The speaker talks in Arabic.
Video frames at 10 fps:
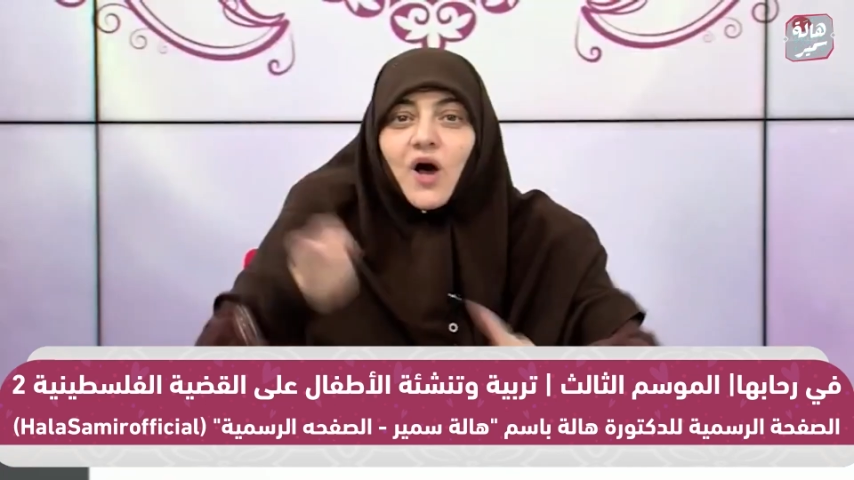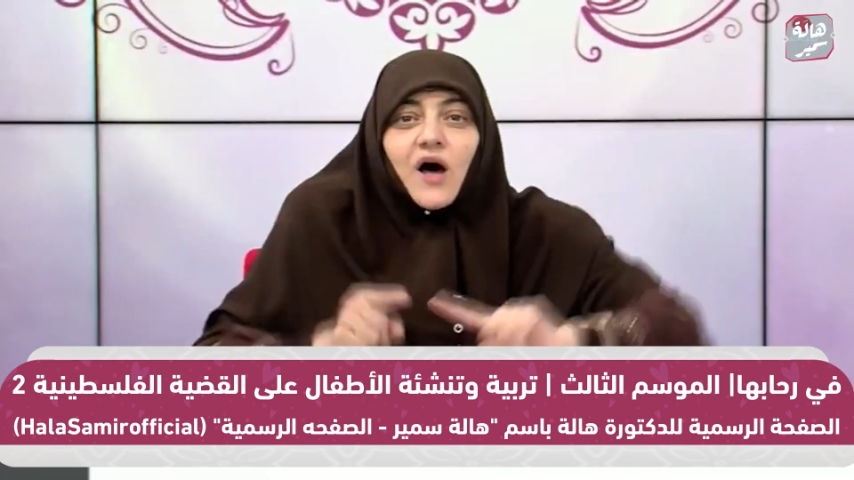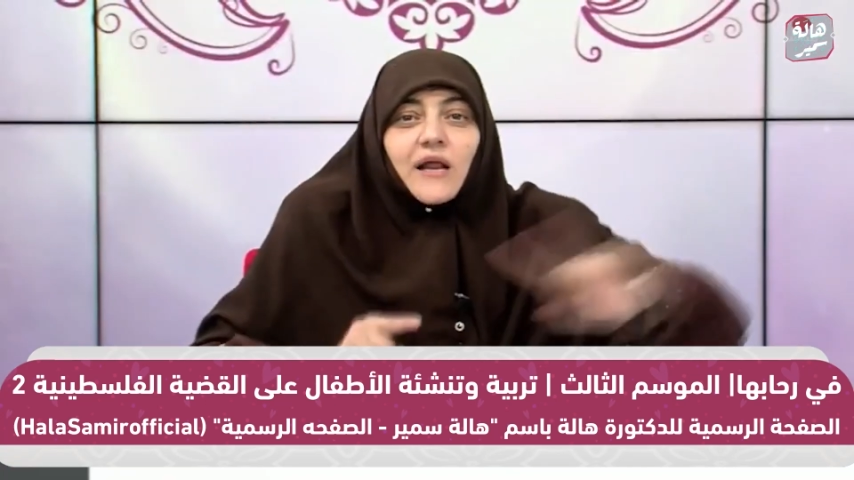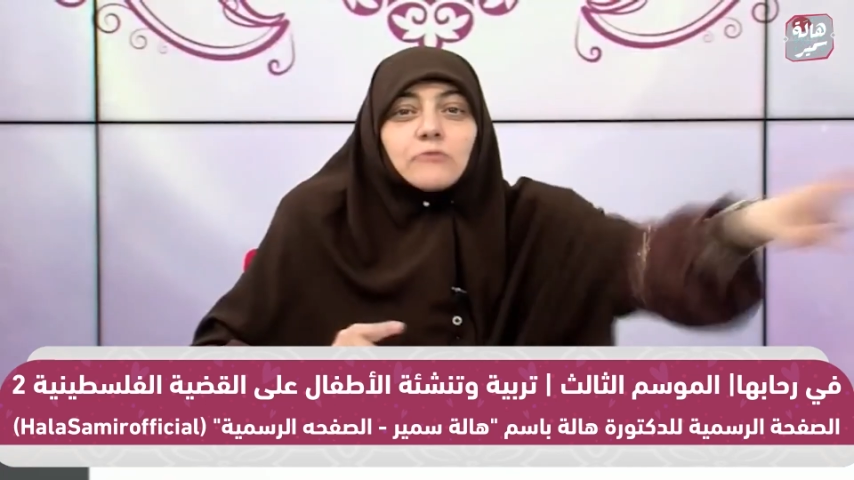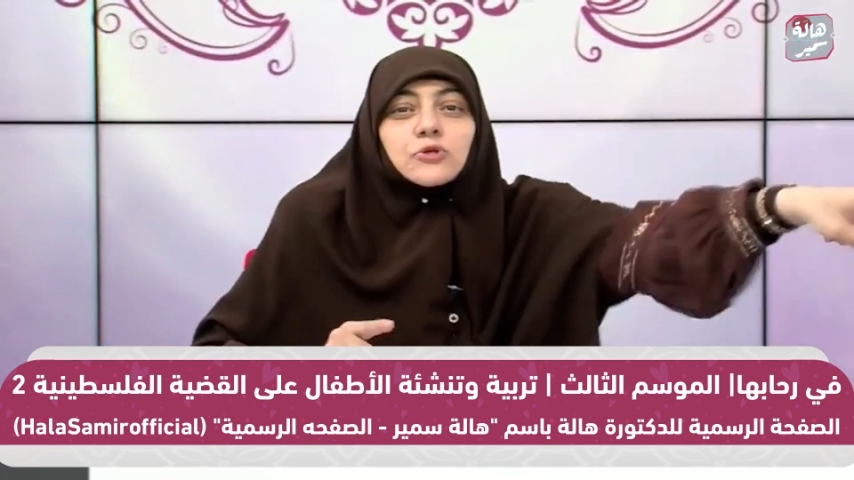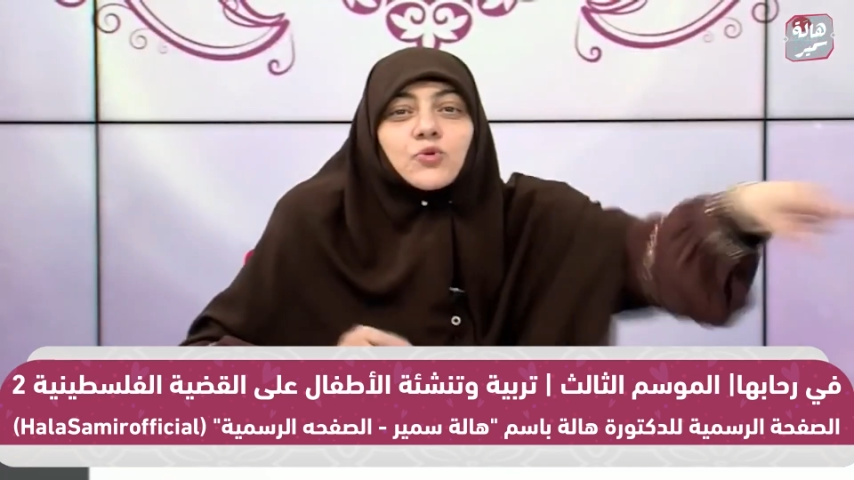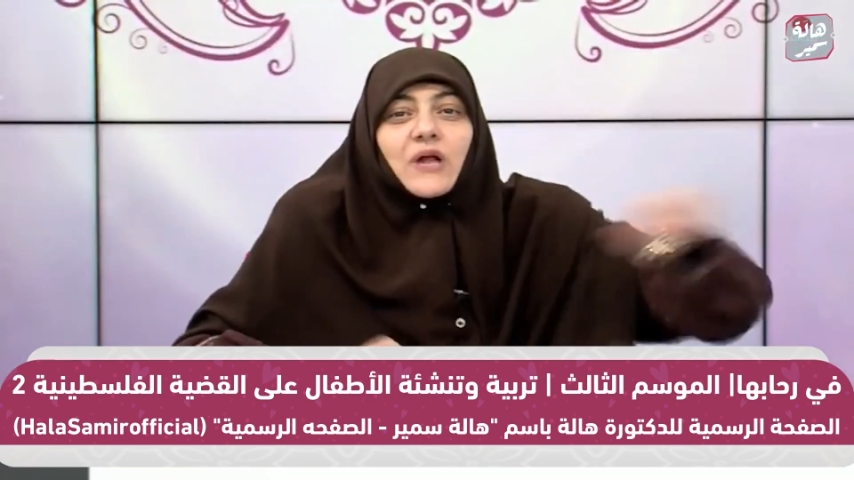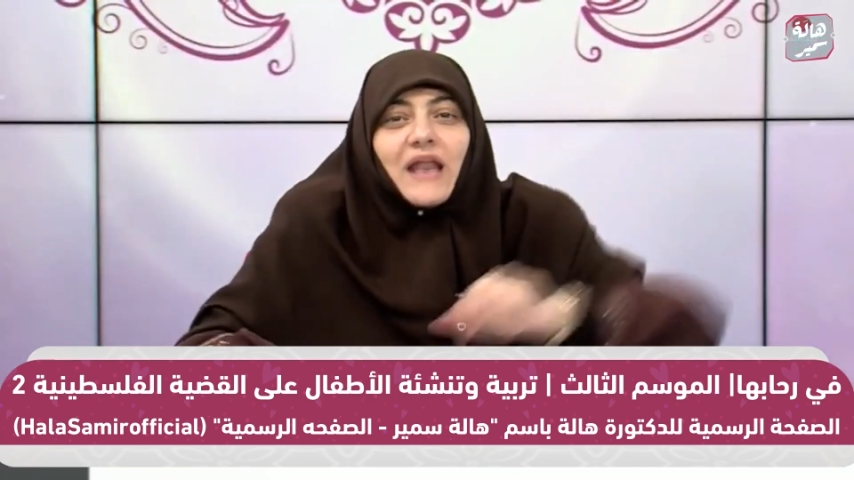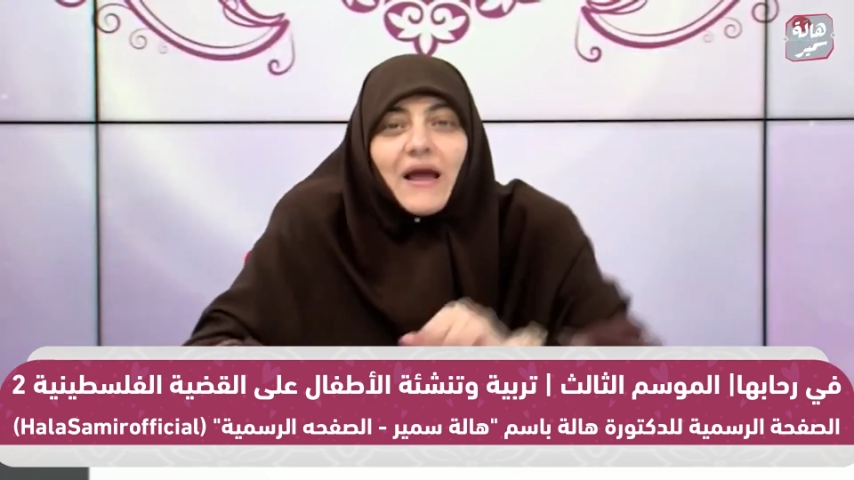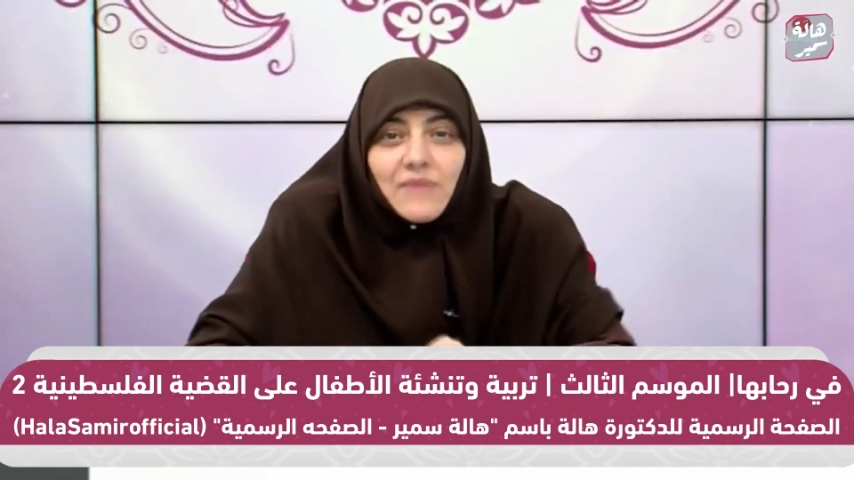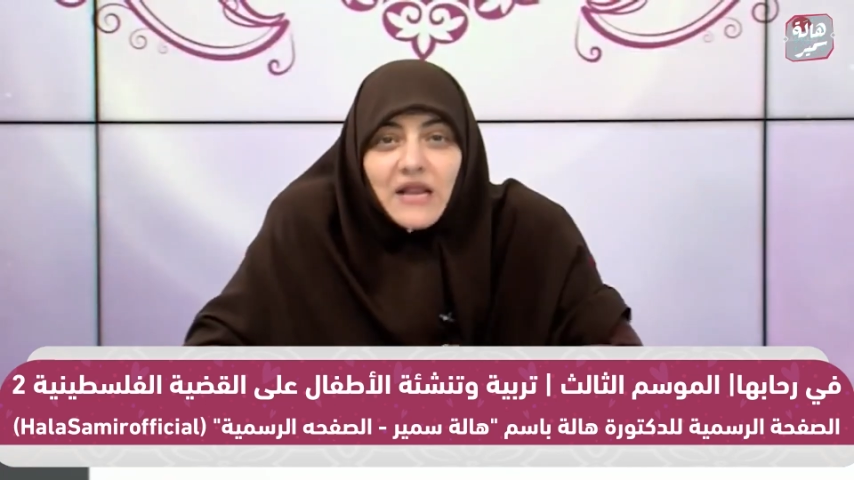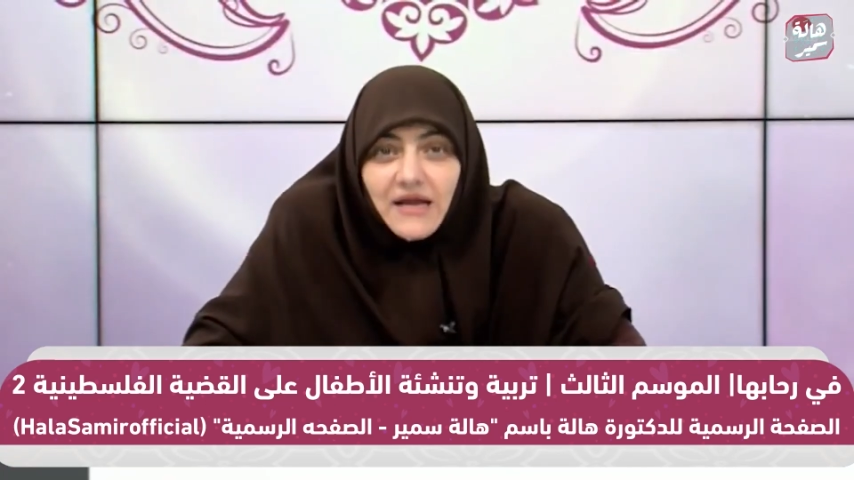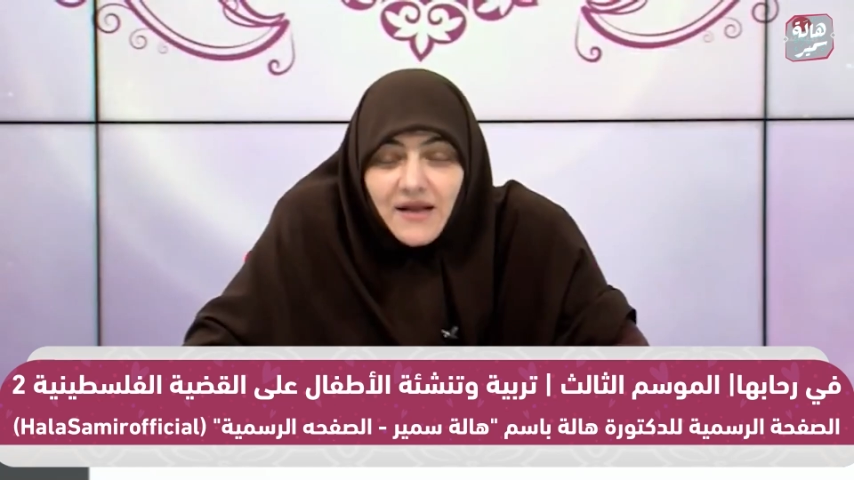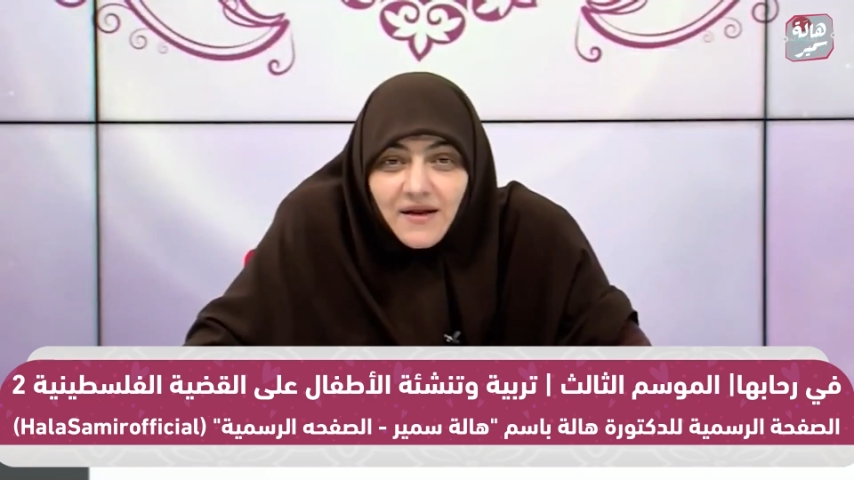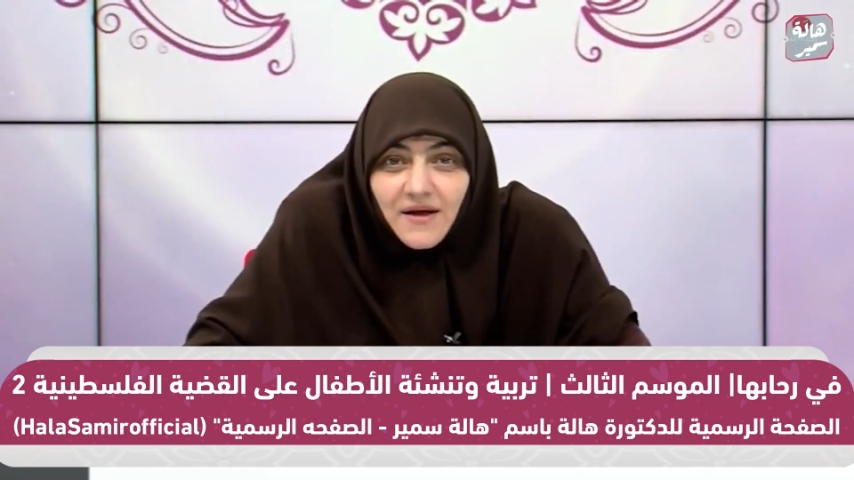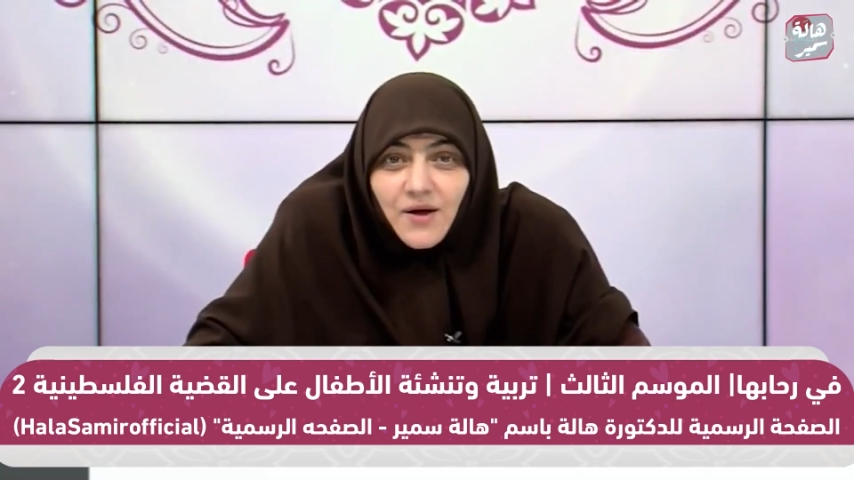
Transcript: نهارا هنا اللحمة ليلا